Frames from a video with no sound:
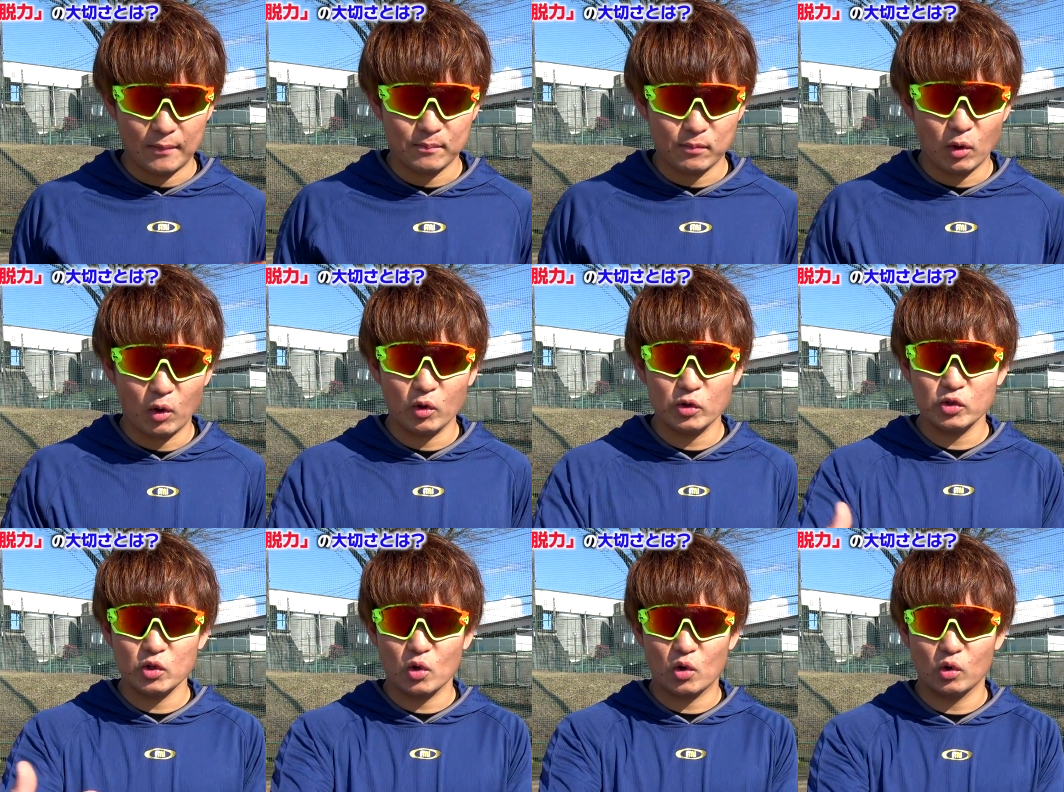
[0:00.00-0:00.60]

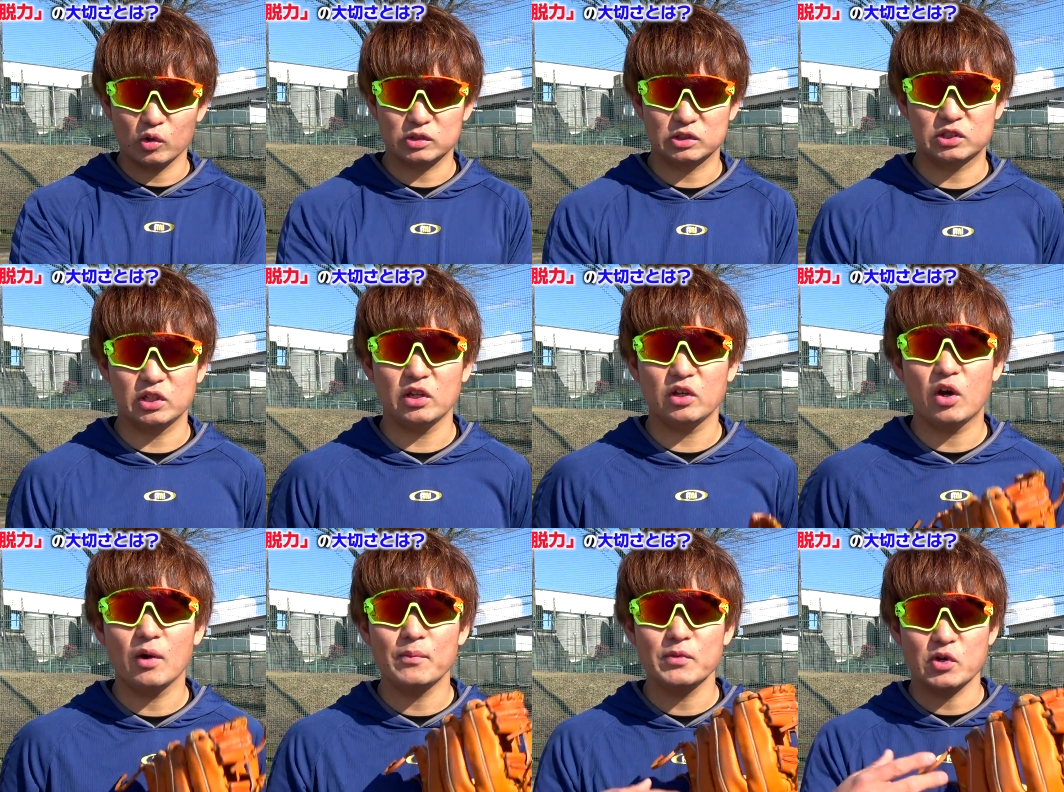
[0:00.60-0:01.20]
ボールをこう
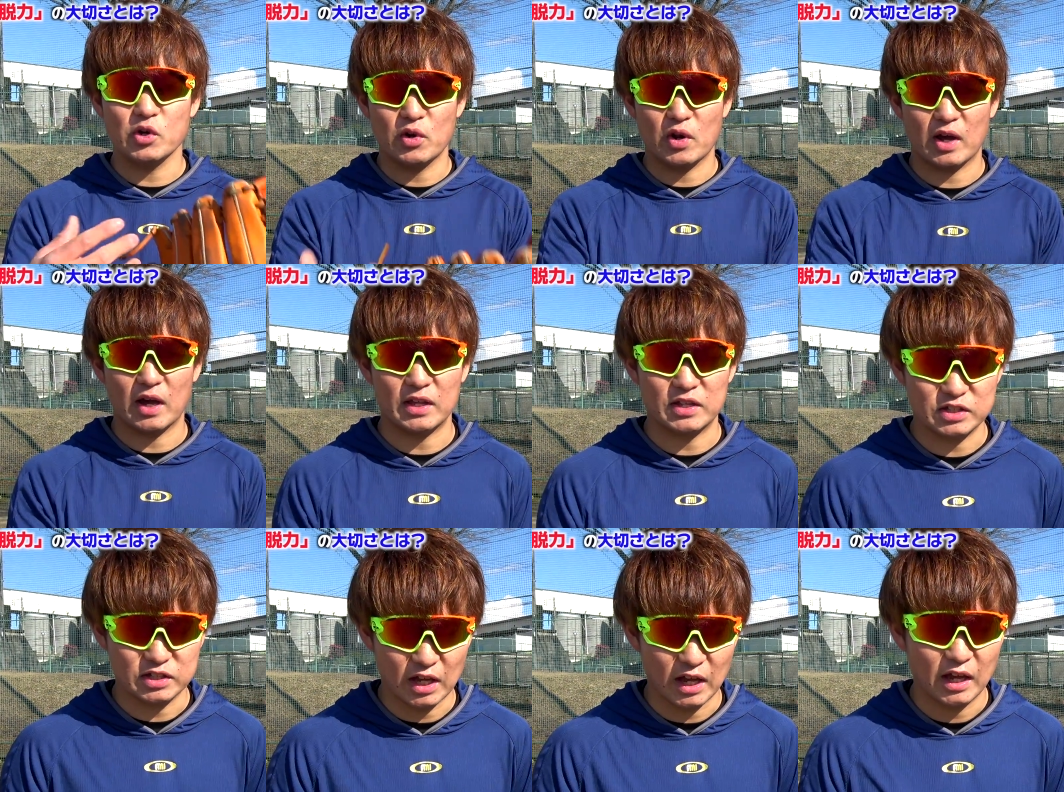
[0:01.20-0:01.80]
吸い込むような
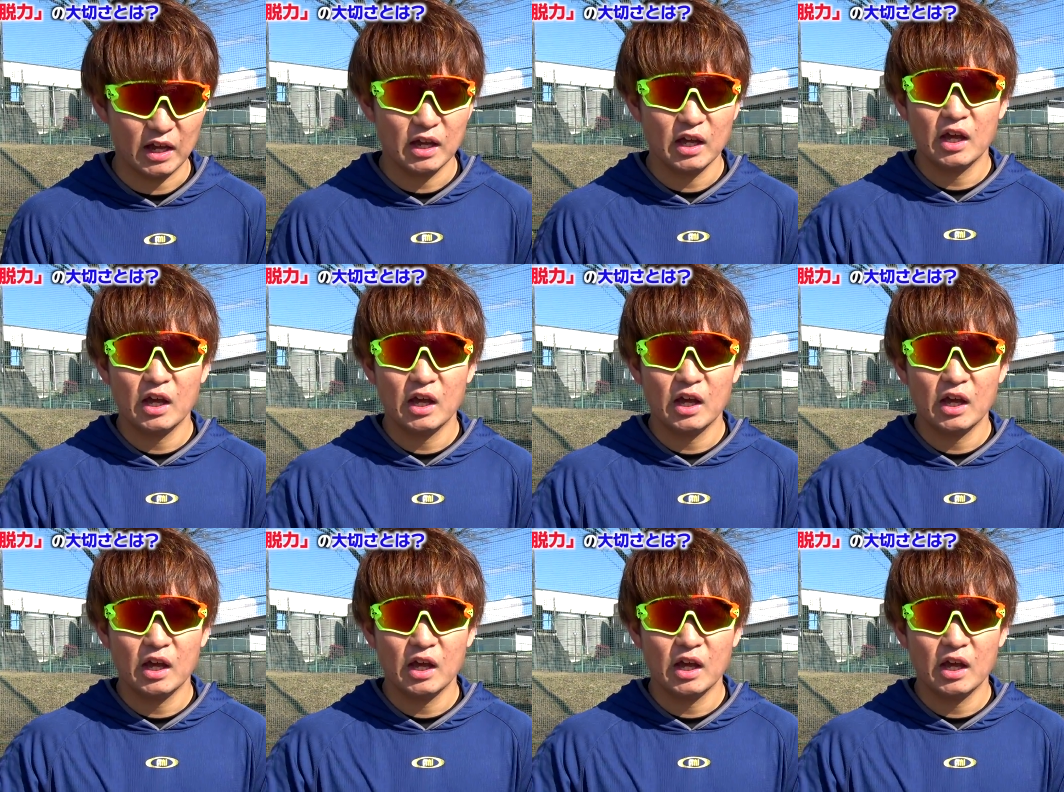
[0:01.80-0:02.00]
感じで